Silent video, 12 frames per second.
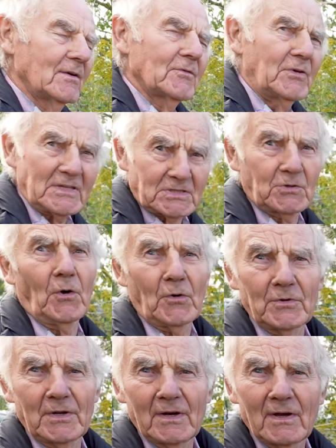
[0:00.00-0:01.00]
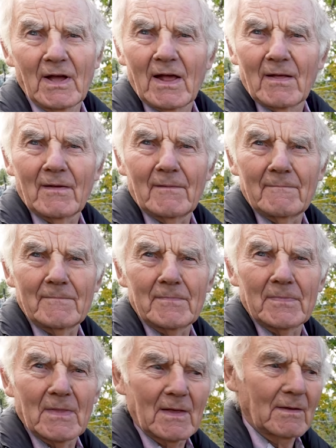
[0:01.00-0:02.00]
Festkochende. Mhm.
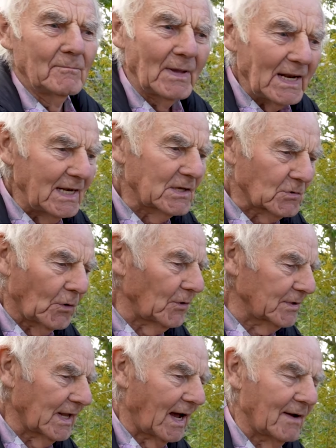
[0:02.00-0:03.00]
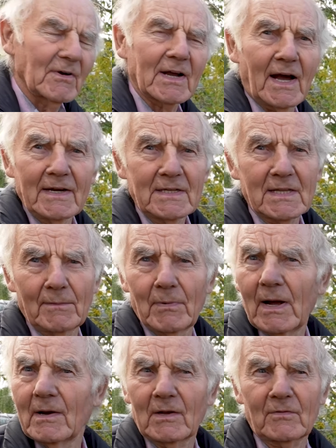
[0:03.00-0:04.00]
Mehligkochende haben wir gar nicht
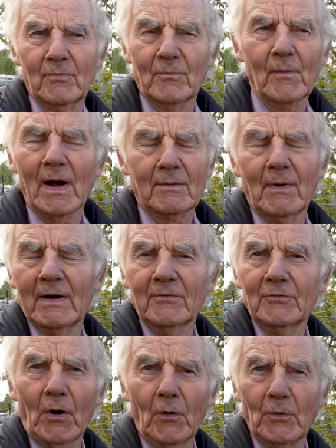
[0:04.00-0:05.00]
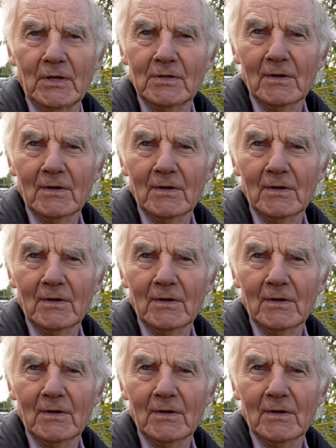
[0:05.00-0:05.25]
dabei, das mag meine Frau nicht.